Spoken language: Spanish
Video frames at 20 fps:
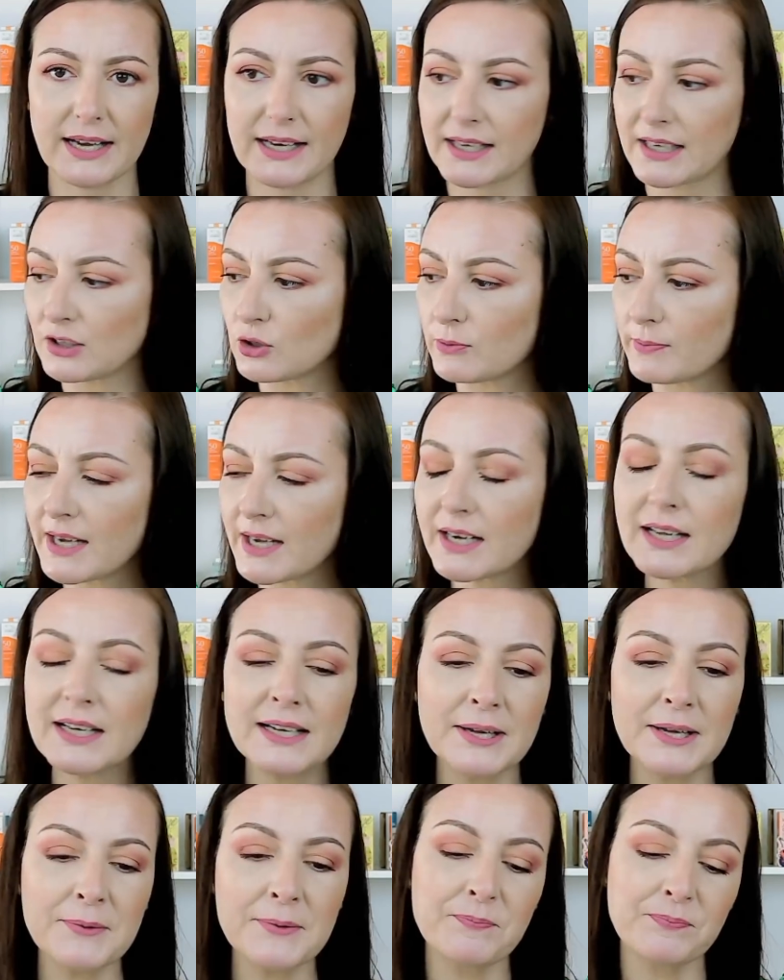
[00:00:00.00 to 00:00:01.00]
a retomar.
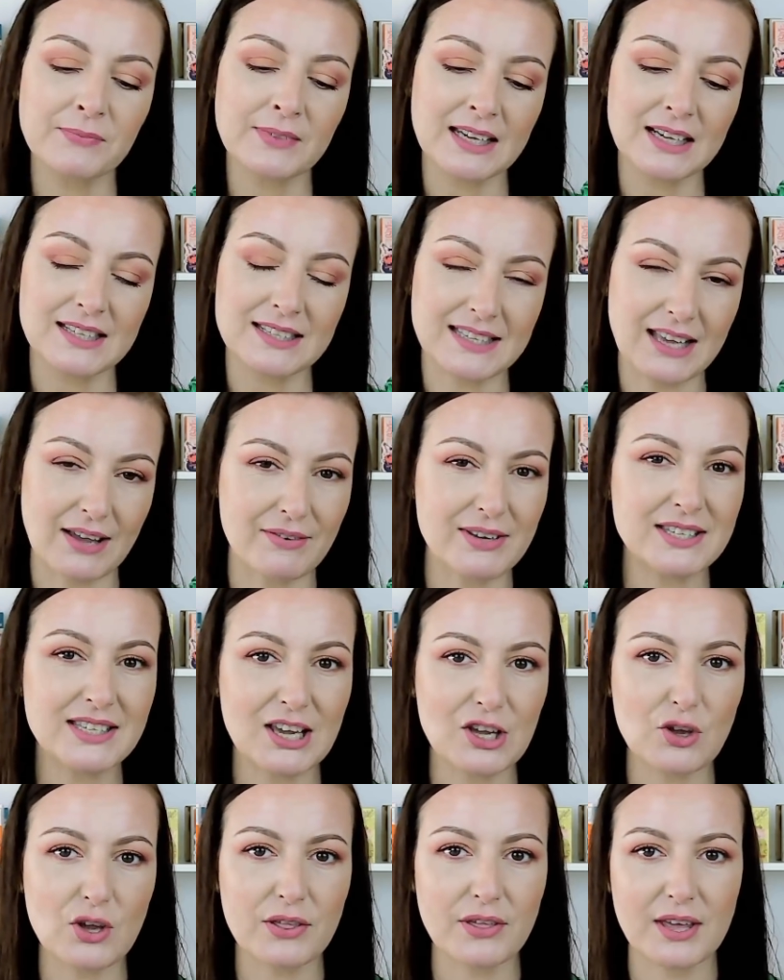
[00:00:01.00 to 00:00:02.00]
Sabéis
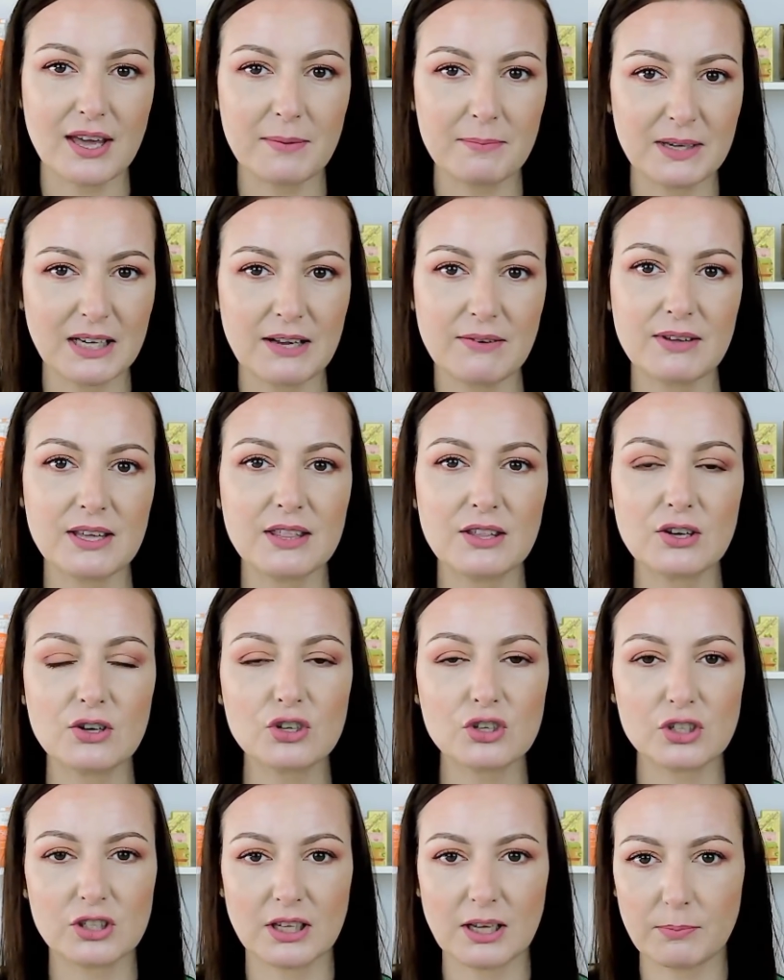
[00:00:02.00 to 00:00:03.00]
que yo hacía mini
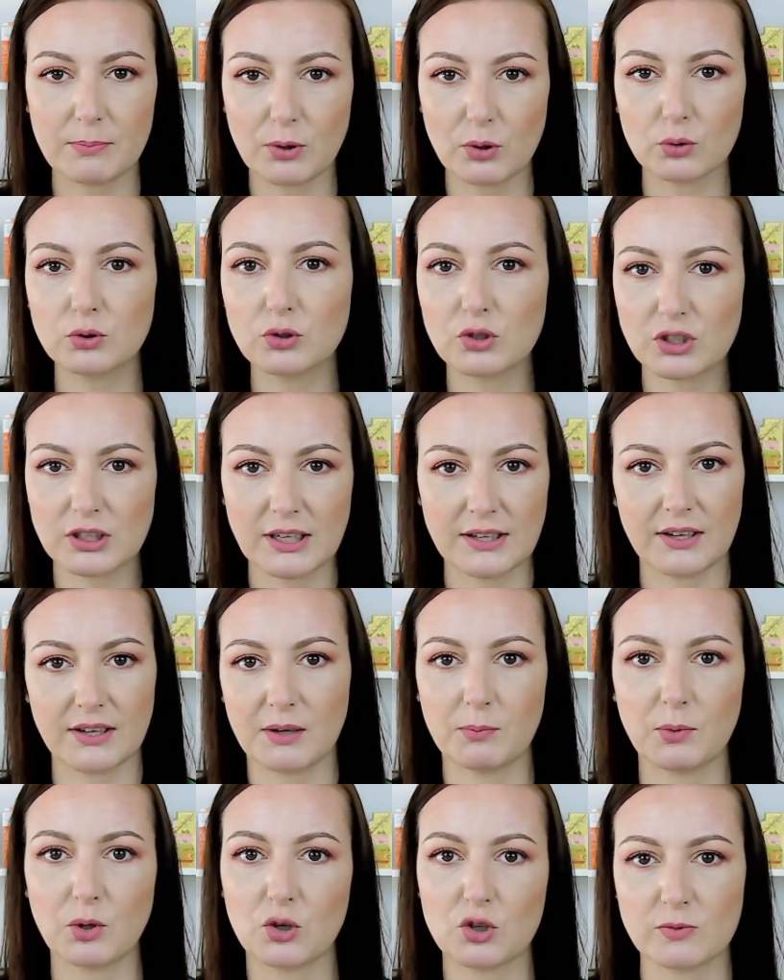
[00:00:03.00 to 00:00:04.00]
vídeos de productos de
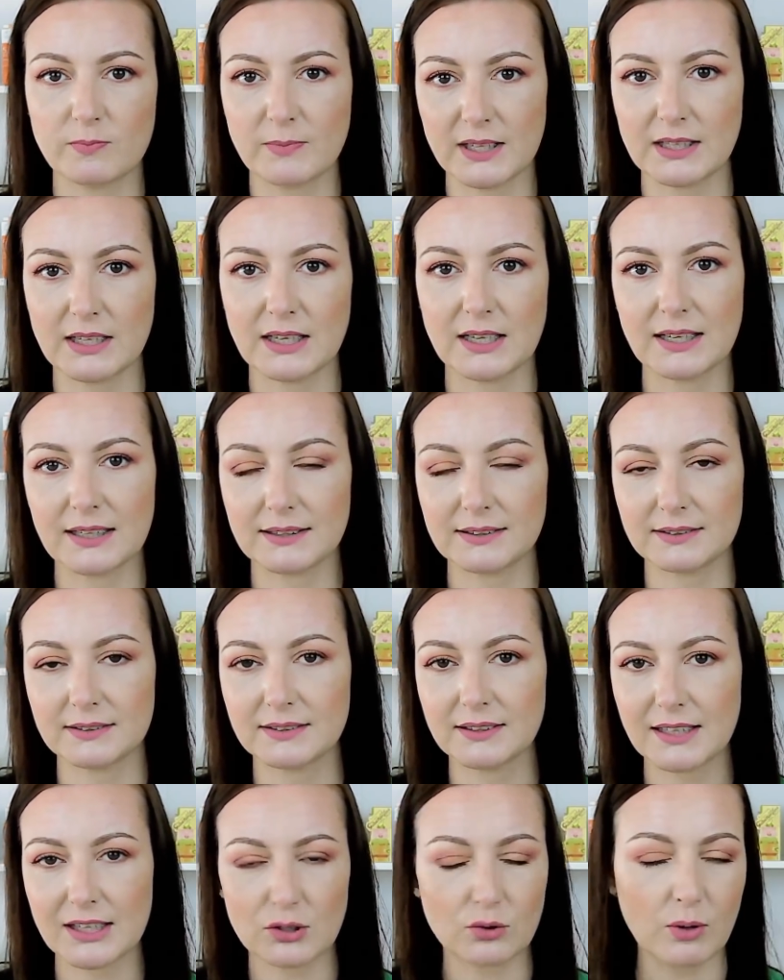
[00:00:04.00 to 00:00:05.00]
dermocosmética.
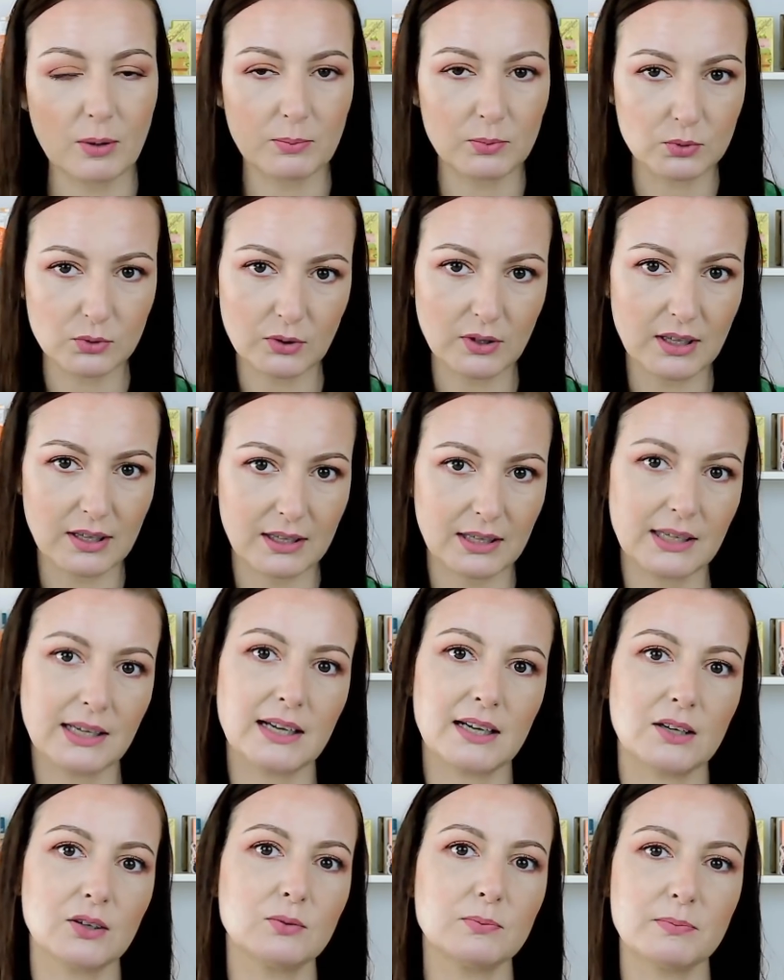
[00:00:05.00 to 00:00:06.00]
Estuve a punto de
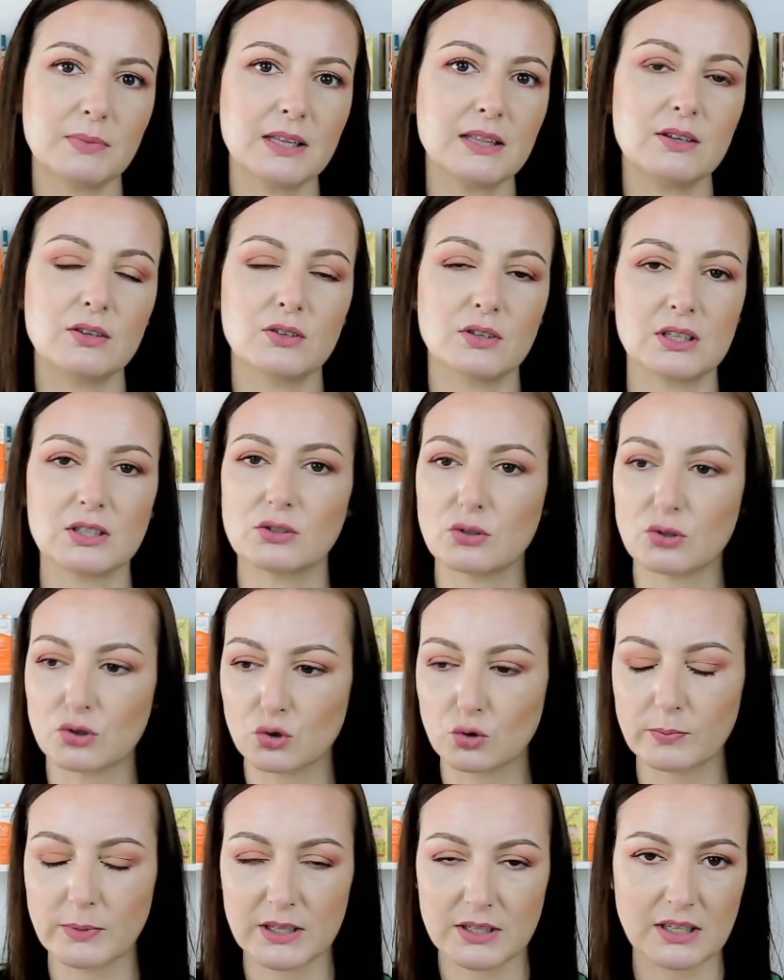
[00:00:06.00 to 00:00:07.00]
dedicarle un vídeo de estos
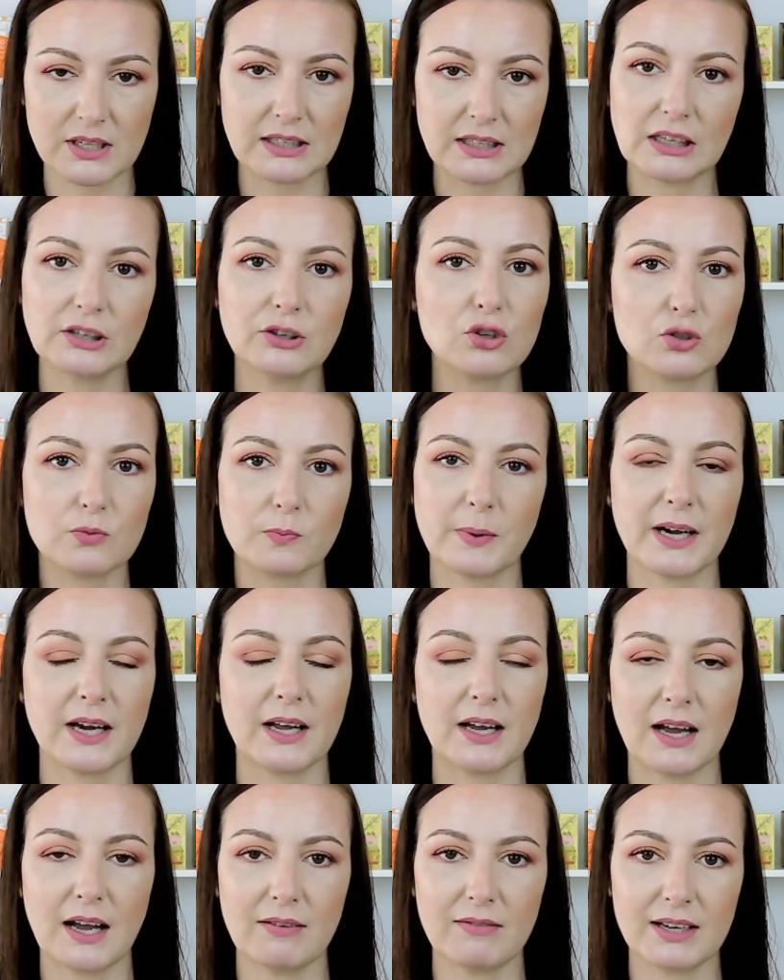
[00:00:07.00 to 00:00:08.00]
súper chiquititos
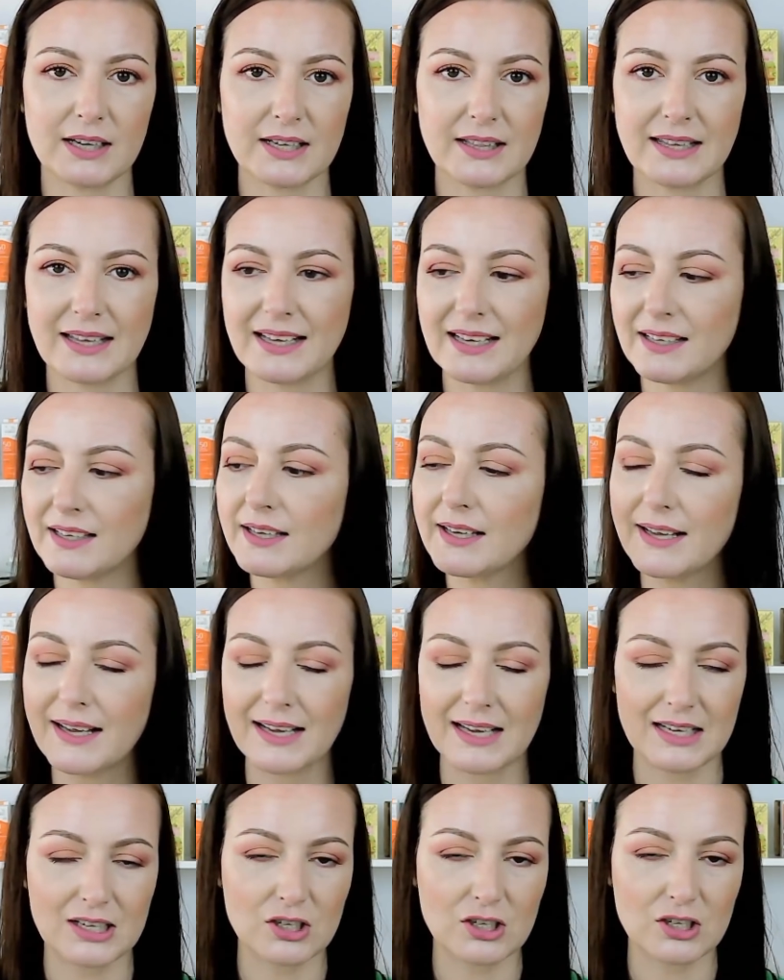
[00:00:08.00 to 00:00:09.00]
para hablar de él.
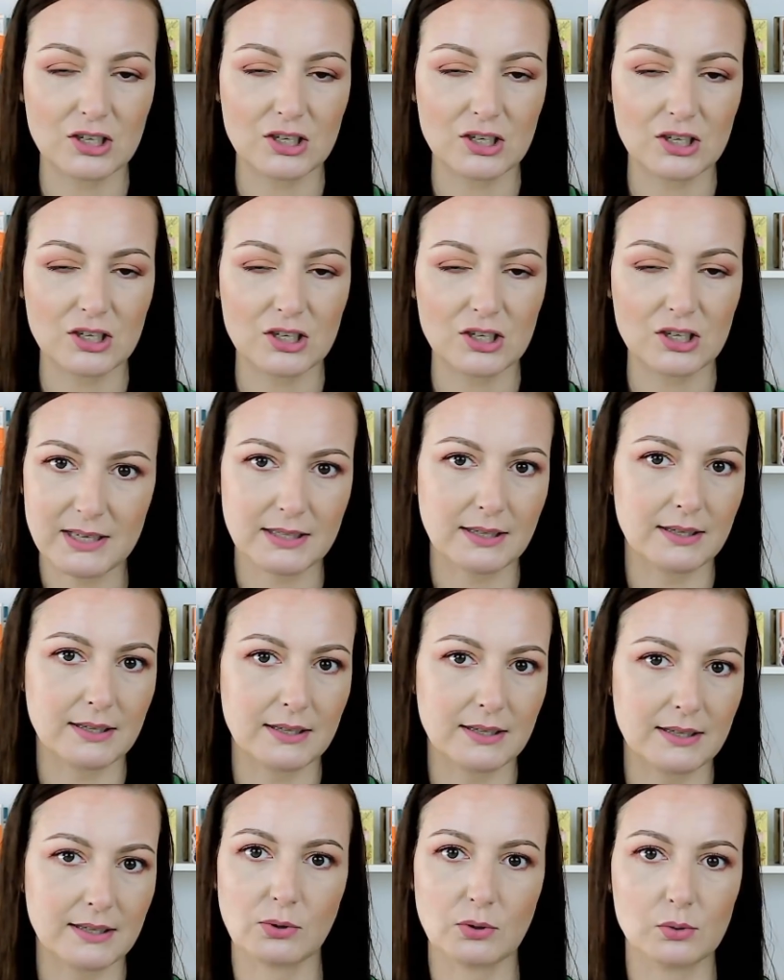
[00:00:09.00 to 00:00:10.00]
Es una pasada
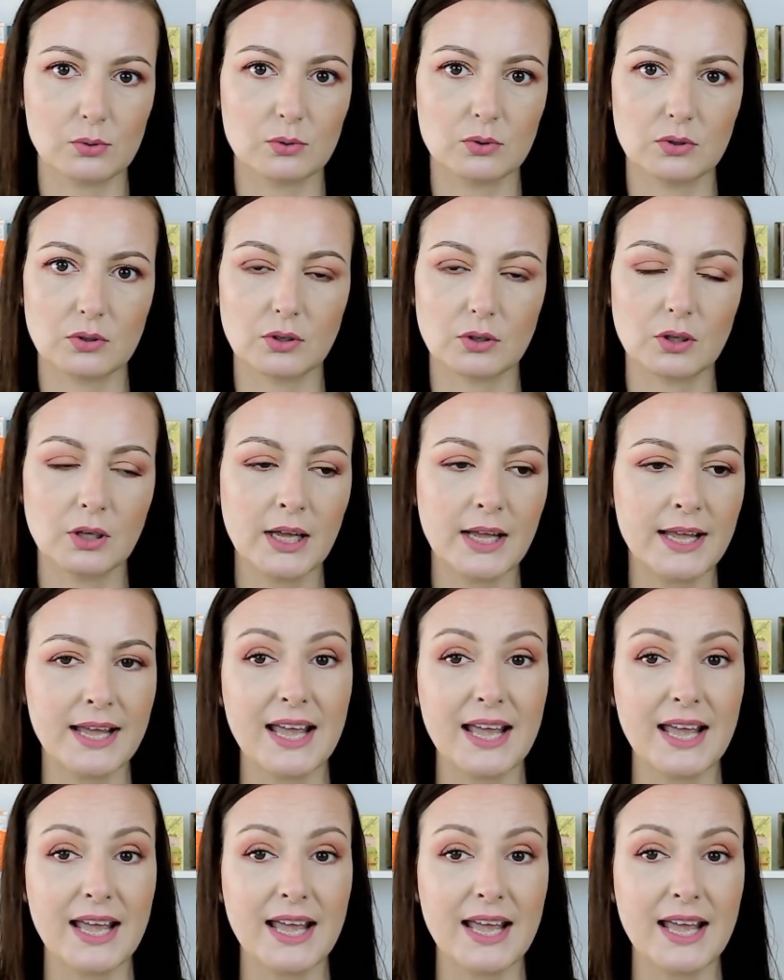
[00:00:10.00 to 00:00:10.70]
este producto.